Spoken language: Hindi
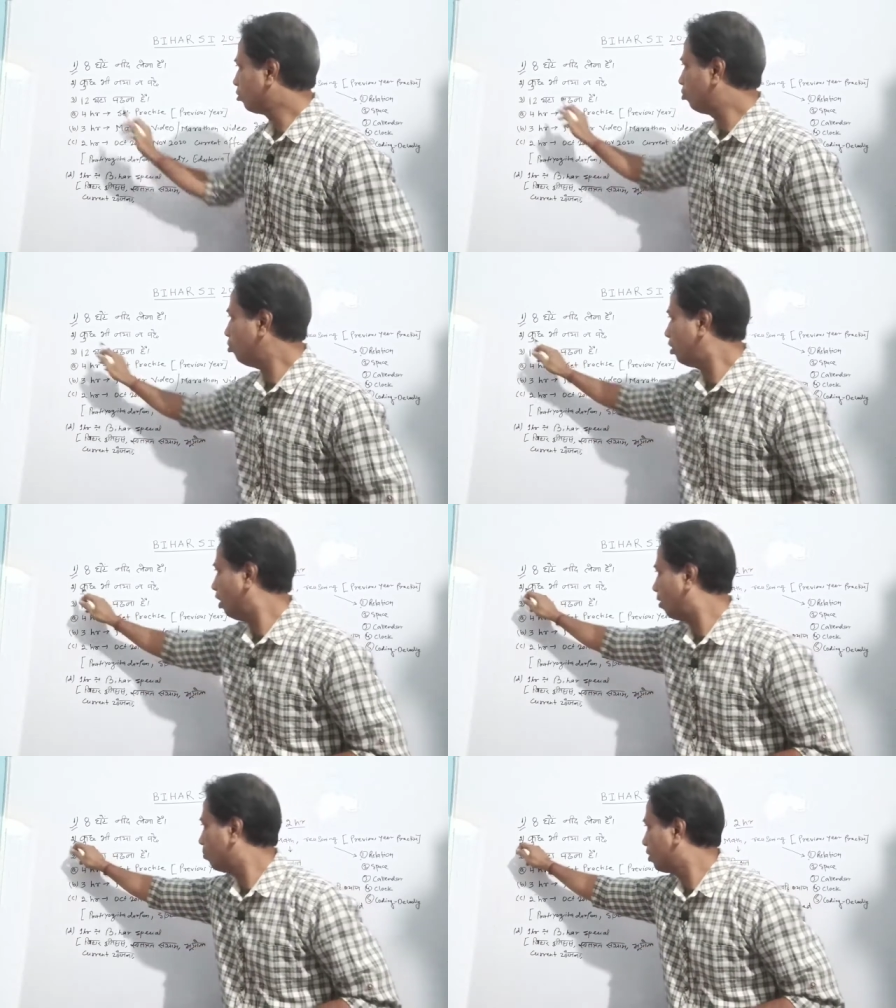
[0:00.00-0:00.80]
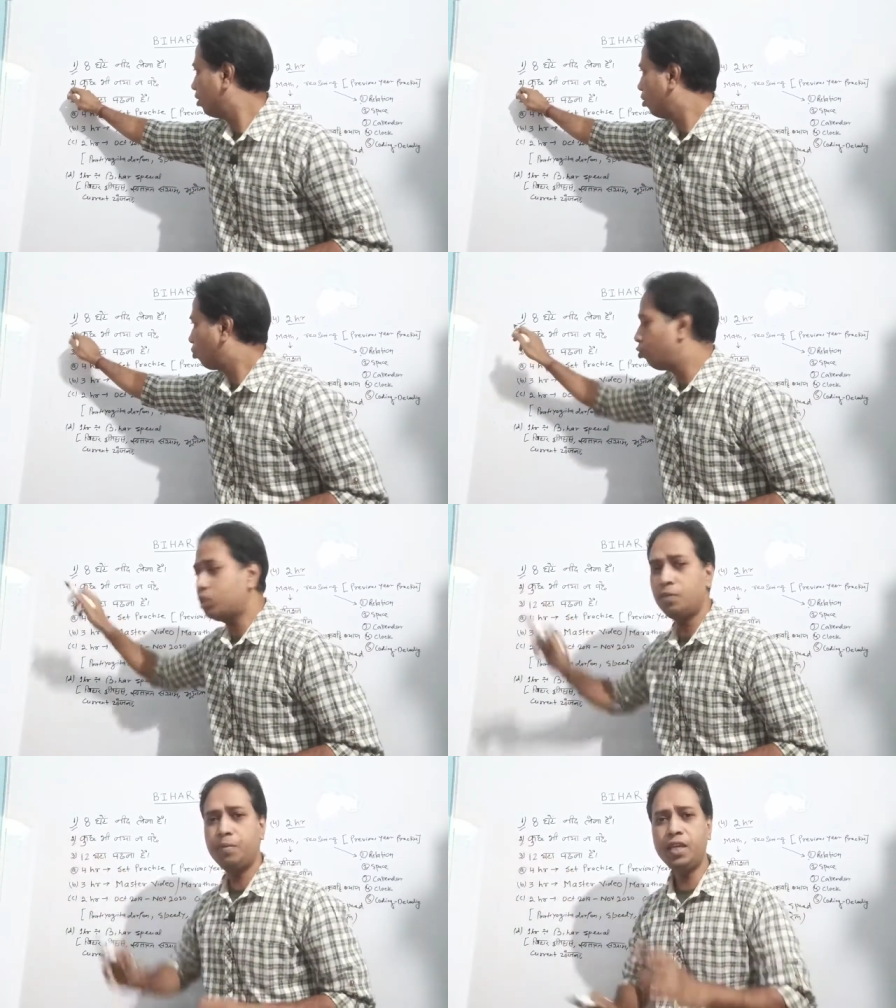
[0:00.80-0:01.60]
दूसरा
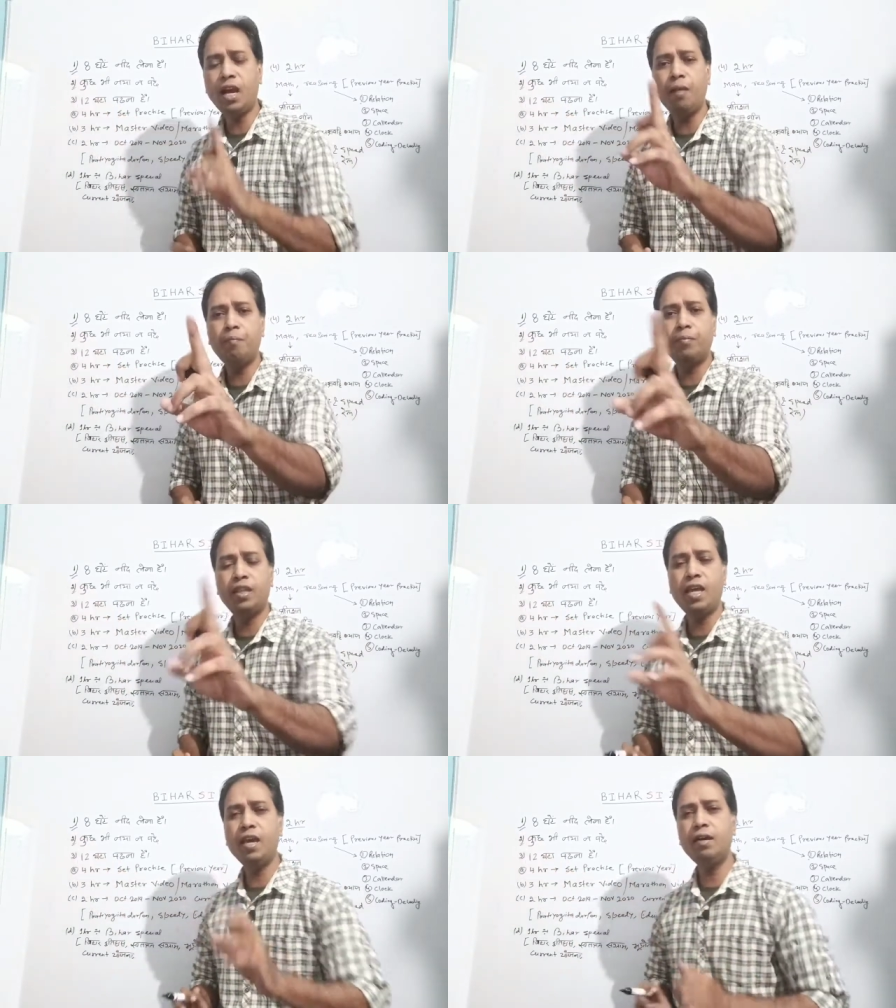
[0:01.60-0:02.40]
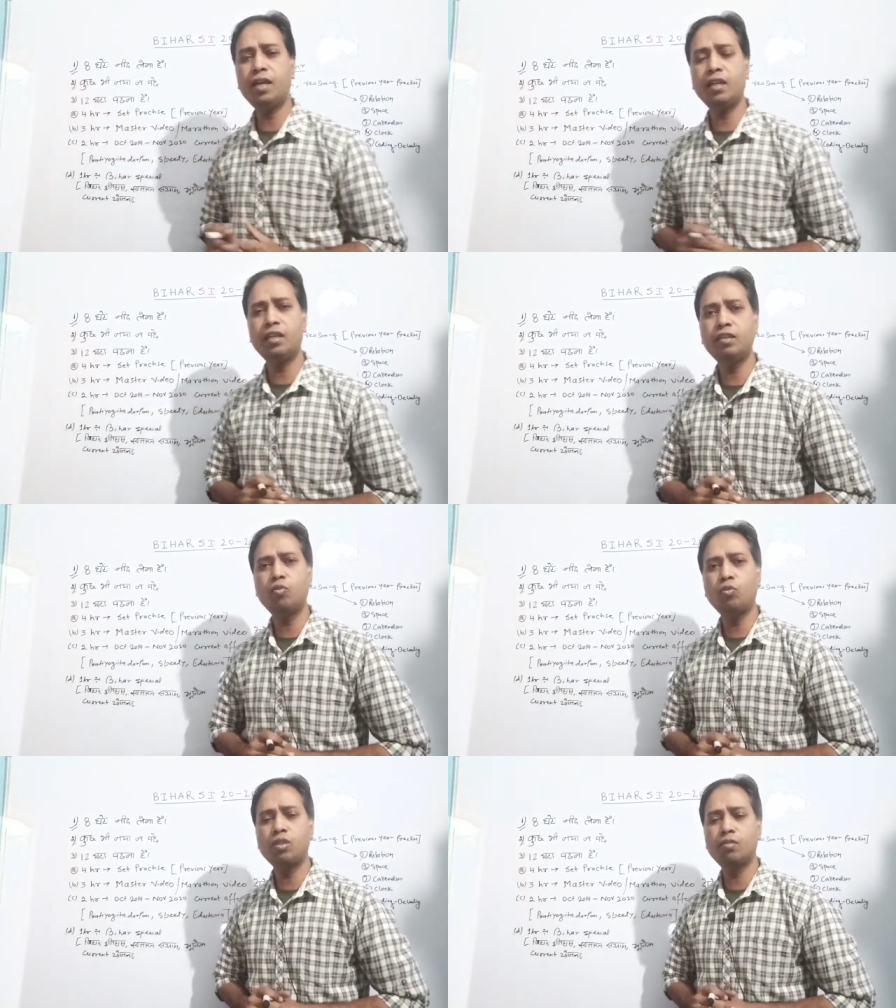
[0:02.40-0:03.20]
कुछ भी आप नया करने की
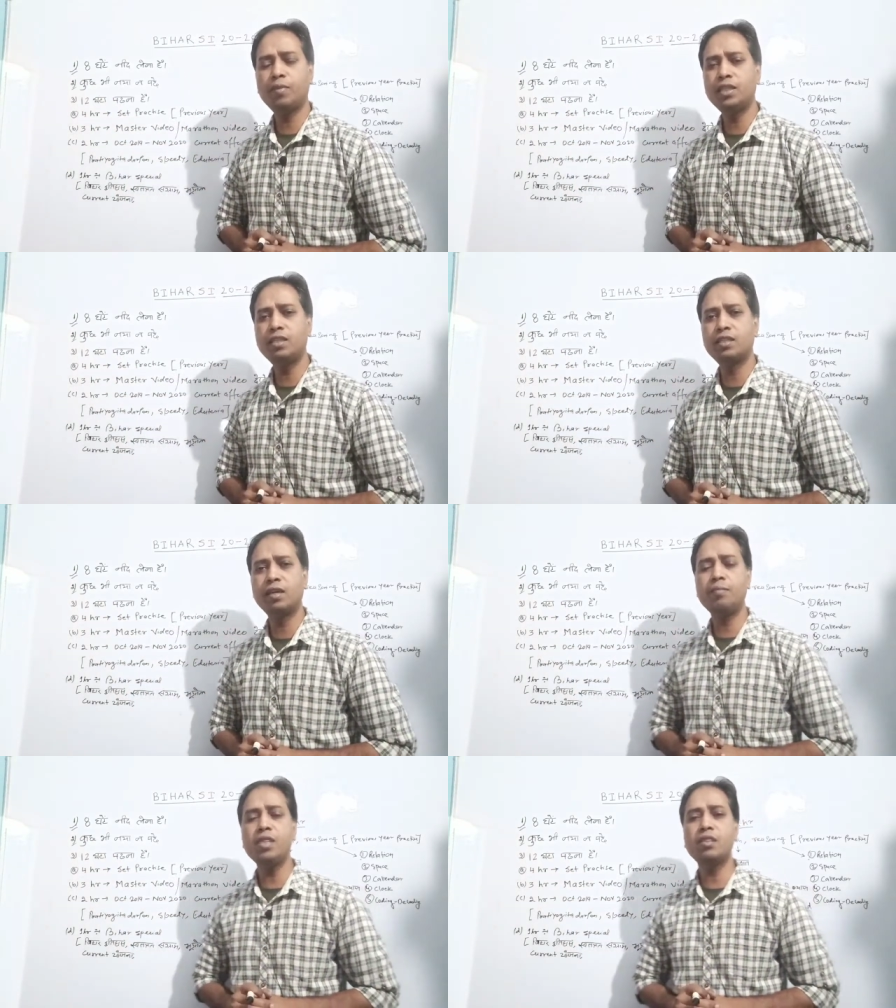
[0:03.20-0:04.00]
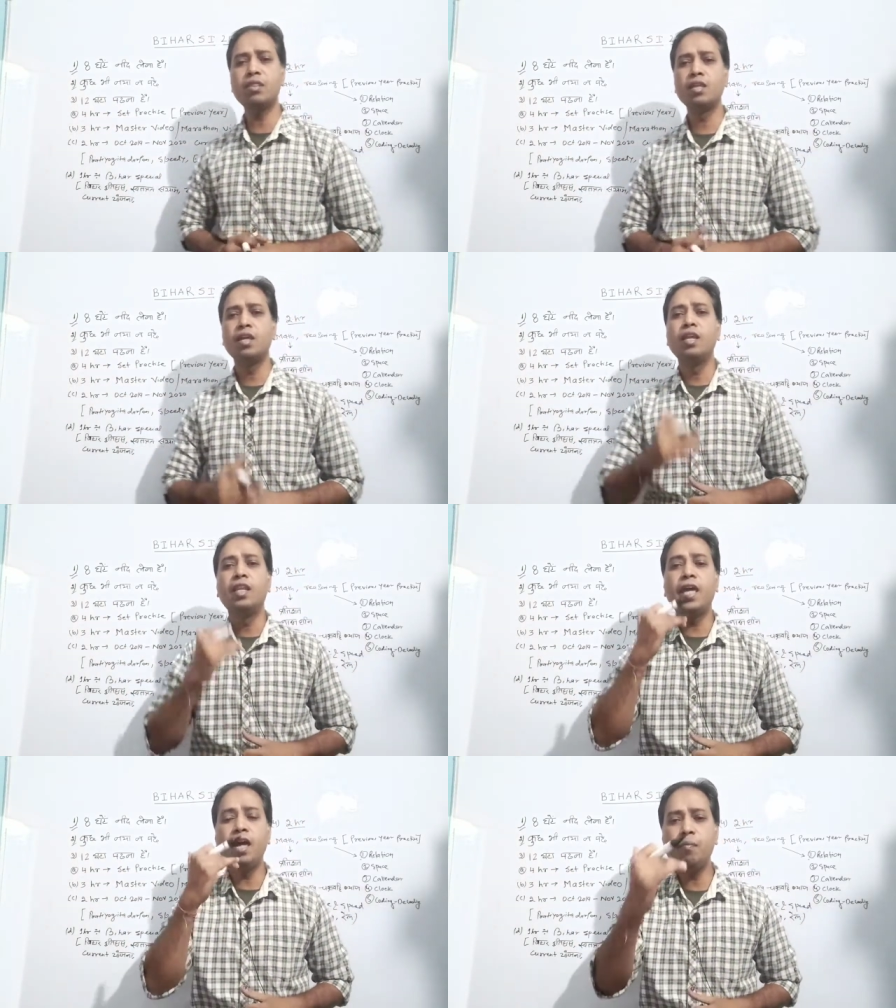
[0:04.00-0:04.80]
कोशिश मत कीजिए मीन्स
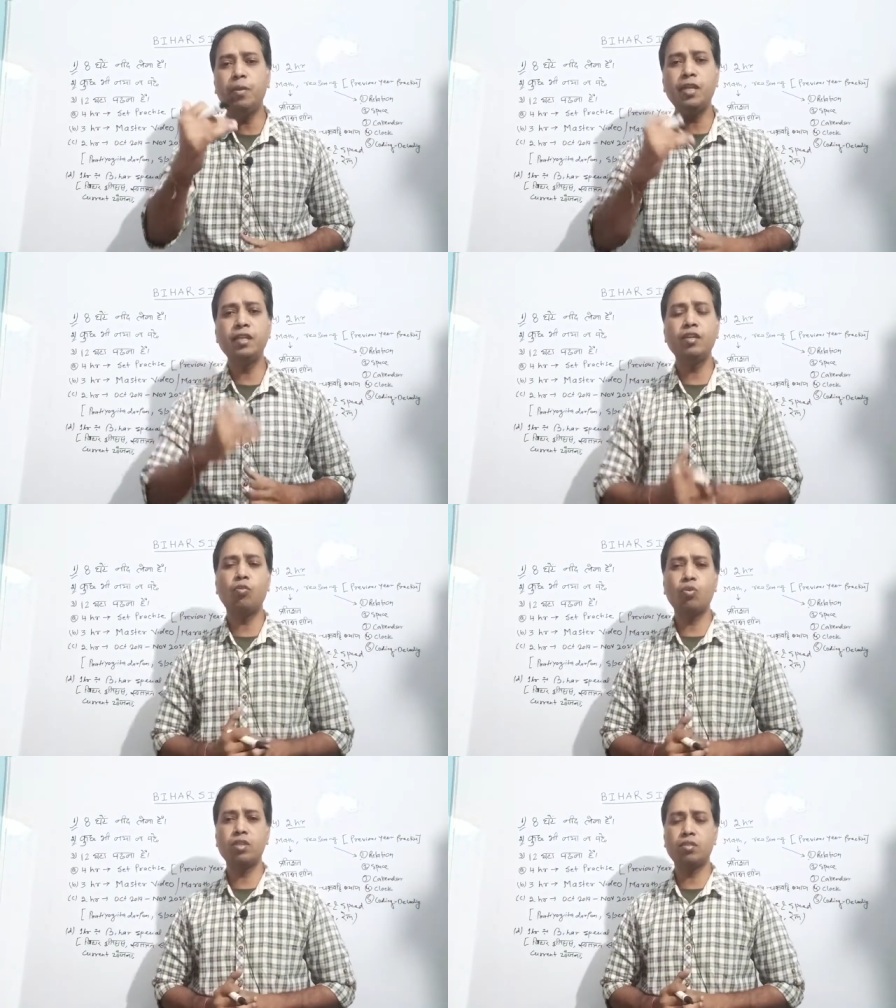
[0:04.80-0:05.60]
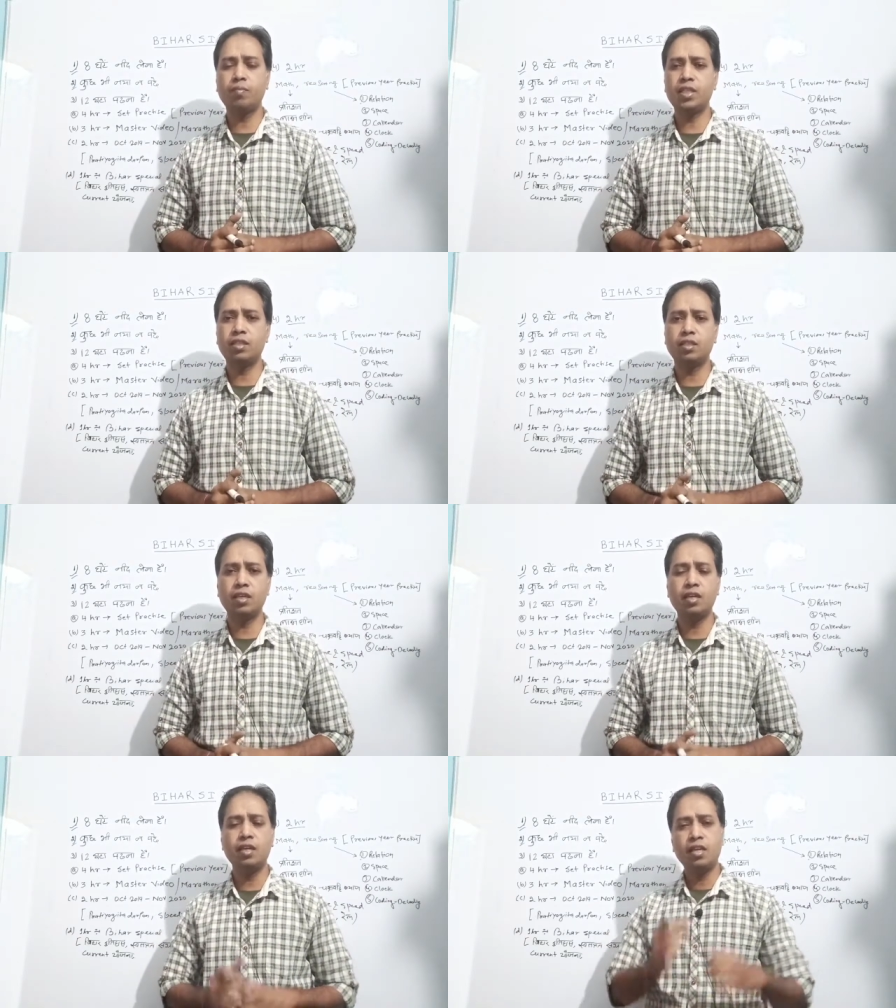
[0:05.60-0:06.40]
नया पढ़ने की कोशिश मत कीजिए